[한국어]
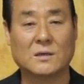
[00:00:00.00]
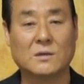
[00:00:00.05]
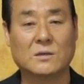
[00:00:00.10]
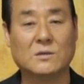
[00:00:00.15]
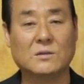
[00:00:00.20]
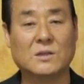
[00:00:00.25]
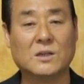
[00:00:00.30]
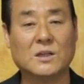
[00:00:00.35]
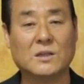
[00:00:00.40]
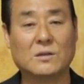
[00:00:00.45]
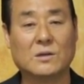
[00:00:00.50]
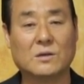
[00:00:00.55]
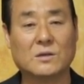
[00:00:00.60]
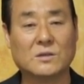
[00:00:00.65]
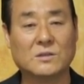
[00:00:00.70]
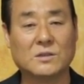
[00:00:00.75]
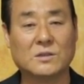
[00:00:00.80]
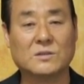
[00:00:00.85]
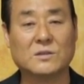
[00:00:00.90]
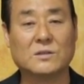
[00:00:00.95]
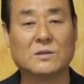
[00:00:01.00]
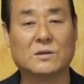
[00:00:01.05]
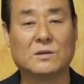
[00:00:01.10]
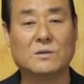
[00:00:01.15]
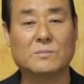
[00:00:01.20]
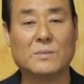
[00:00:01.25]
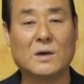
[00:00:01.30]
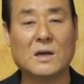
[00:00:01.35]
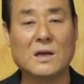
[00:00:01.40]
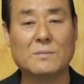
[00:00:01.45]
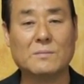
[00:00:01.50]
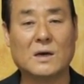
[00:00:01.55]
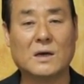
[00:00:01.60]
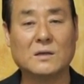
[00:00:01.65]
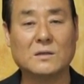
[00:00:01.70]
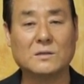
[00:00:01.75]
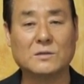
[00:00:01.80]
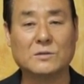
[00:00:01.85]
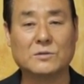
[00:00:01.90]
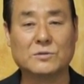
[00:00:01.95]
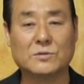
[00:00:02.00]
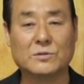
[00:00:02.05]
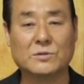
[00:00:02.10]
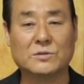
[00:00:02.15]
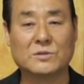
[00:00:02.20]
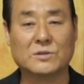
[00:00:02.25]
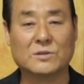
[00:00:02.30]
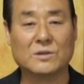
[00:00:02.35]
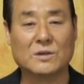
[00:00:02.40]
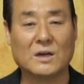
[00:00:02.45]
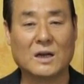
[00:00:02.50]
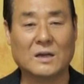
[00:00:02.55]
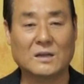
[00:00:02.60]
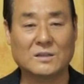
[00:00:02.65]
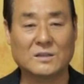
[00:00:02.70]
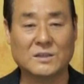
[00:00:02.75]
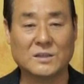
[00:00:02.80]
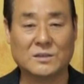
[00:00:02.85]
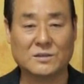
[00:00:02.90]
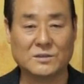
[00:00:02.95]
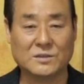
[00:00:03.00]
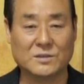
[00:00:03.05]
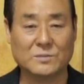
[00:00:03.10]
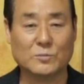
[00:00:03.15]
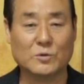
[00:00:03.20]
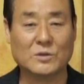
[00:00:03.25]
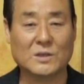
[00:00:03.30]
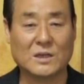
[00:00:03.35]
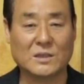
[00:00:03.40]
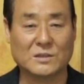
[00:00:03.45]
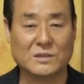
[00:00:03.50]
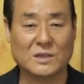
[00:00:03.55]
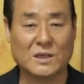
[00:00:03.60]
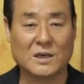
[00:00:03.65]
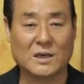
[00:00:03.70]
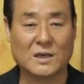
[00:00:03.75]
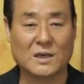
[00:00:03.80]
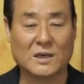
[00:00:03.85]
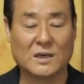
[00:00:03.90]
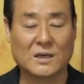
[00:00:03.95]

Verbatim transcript: 그들이 너를 쳐서 얼마나 많은 것으로 증언하는지 듣지 못하느냐.